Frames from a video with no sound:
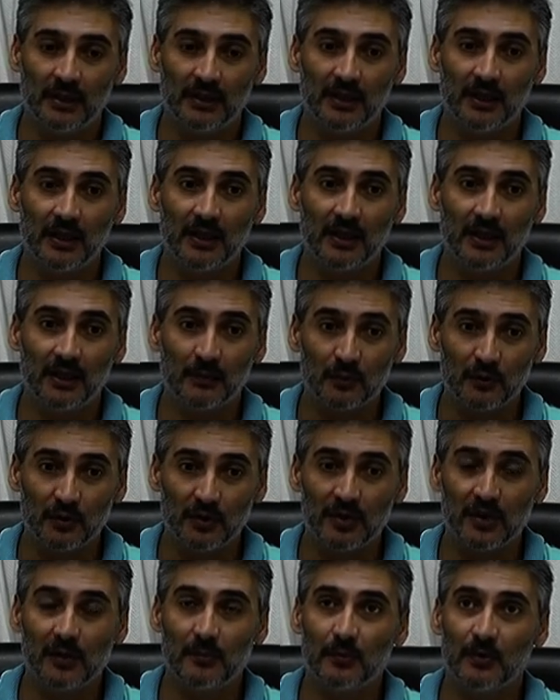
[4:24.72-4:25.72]
de este
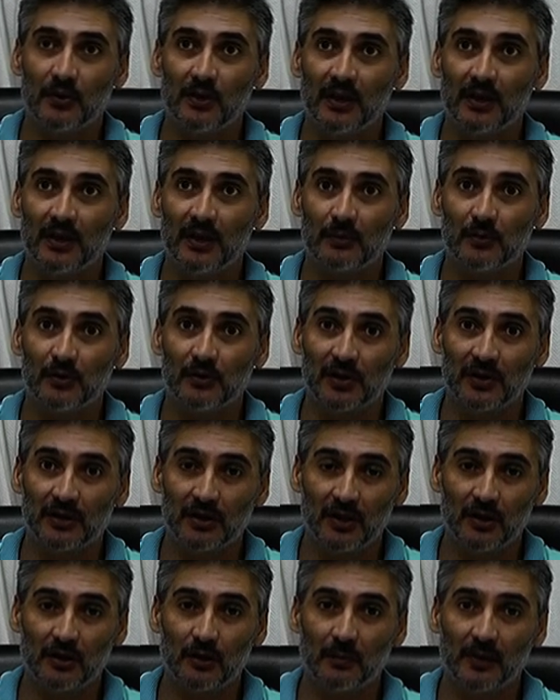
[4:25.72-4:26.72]
municipio que estamos
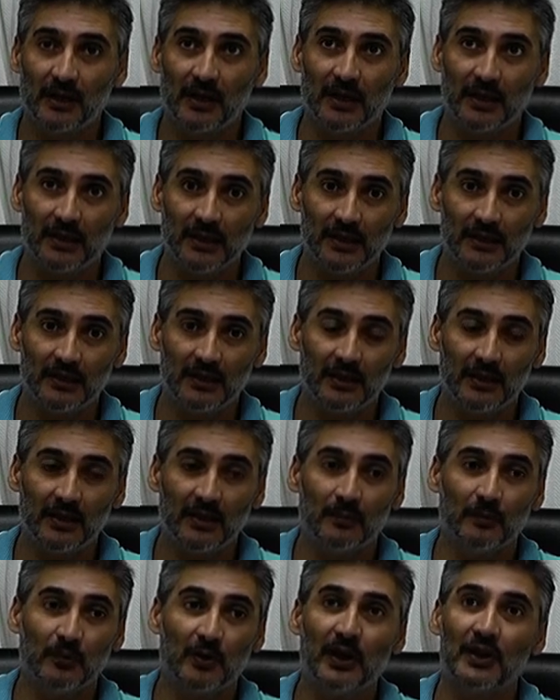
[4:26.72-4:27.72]
haciendo para que el
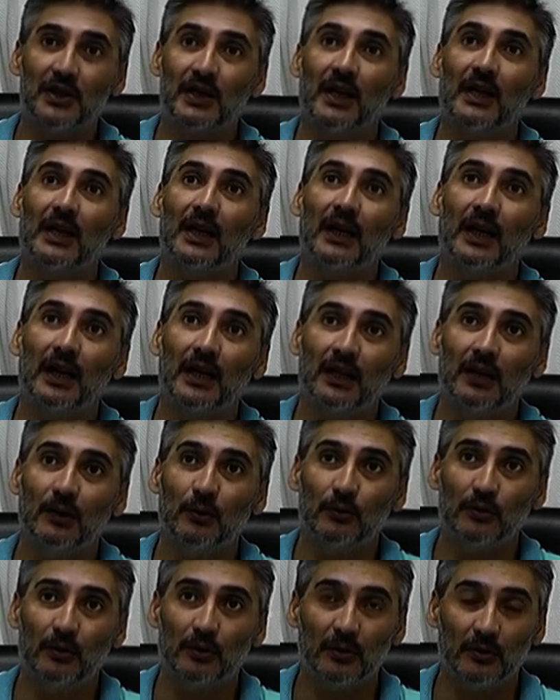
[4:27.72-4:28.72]
intendente pueda llegar a cada
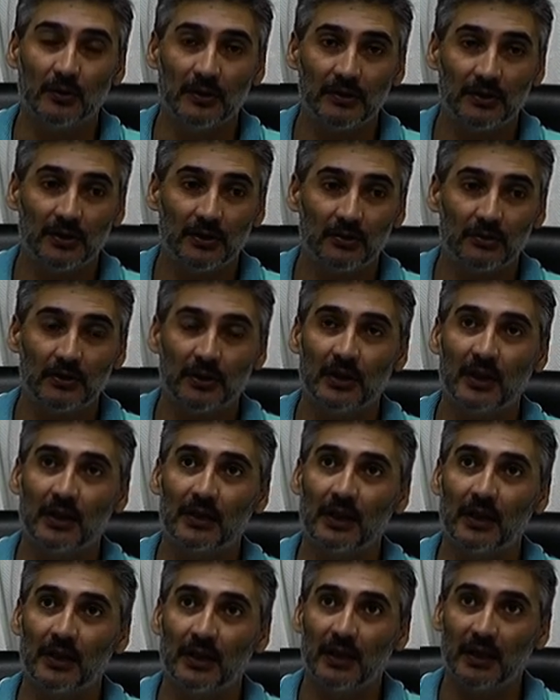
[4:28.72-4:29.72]
uno de los vecinos y
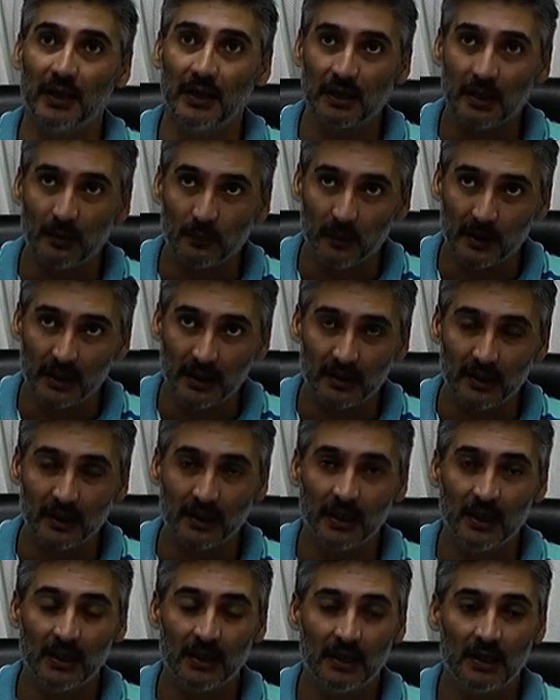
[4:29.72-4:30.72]
tratar de que esta
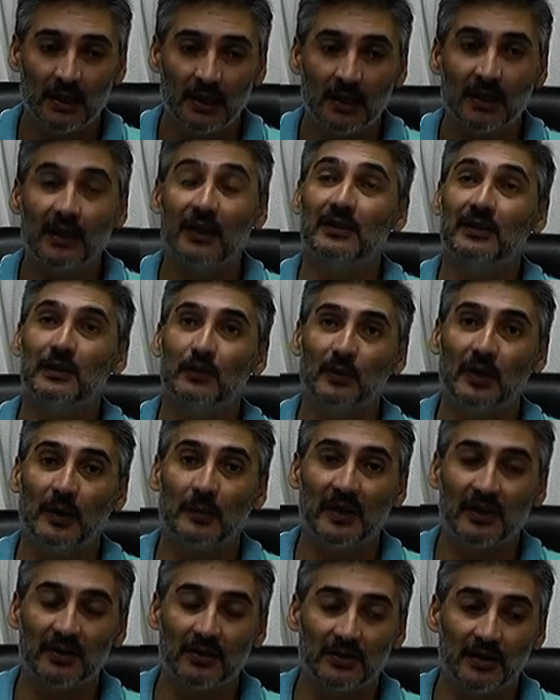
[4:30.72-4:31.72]
cuarentena, que
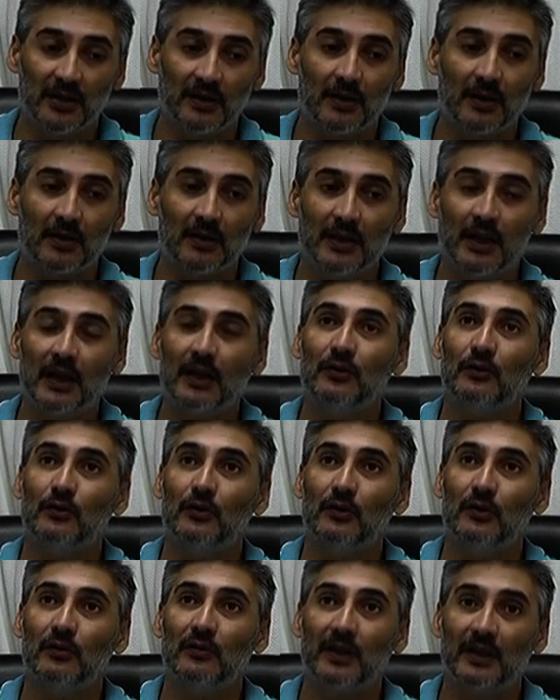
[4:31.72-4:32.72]
seguramente se extenderá,
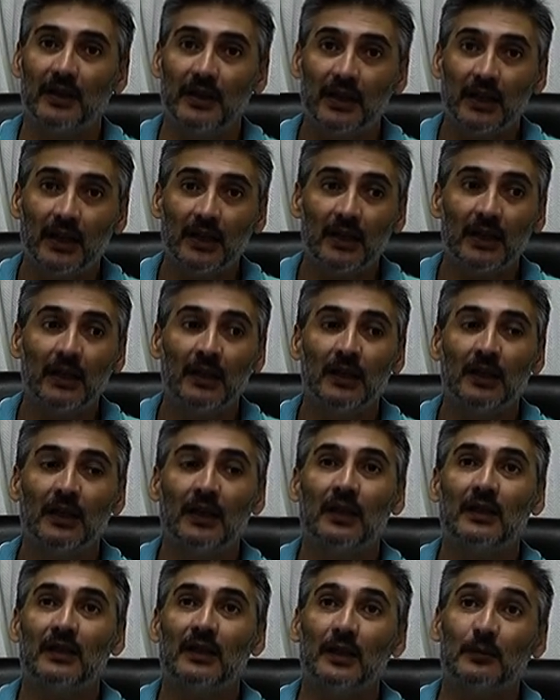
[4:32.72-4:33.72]
no nos falte nada.
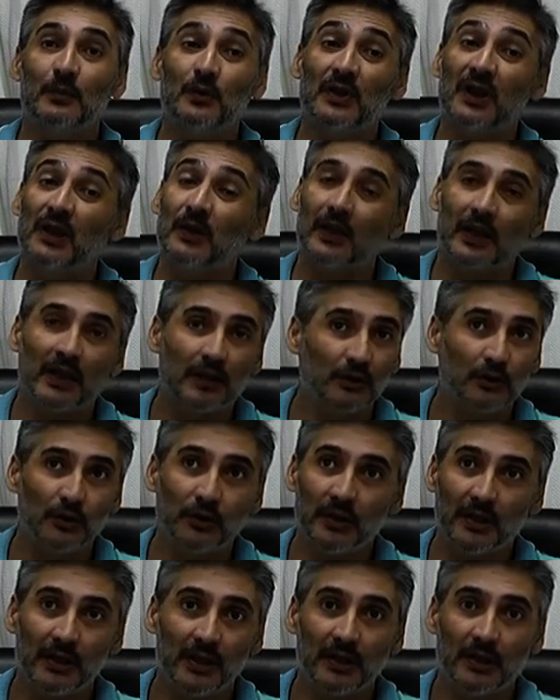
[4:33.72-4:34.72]
Estamos
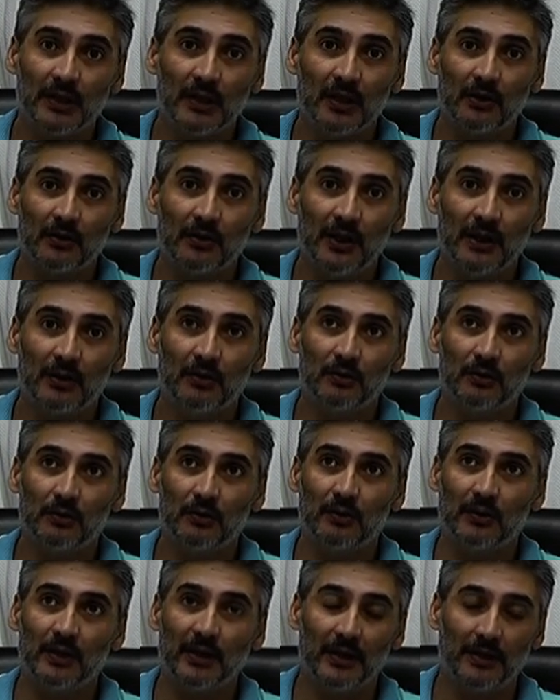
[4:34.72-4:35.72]
trabajando día a día con
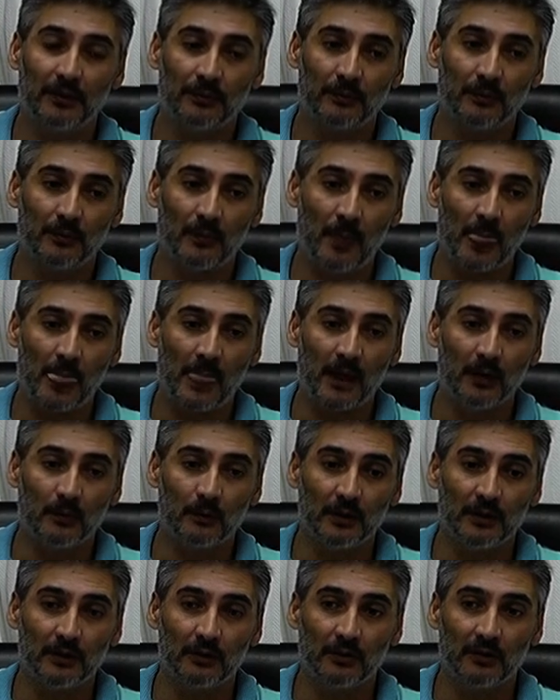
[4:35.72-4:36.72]
esto, es una
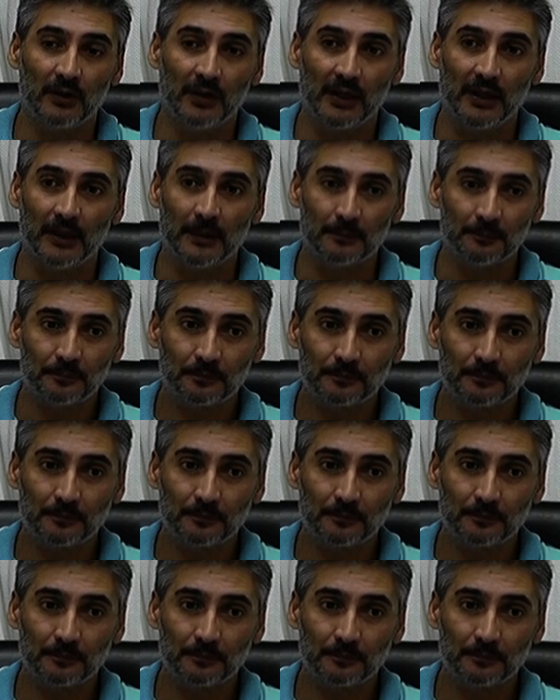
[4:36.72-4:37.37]
cuestión de que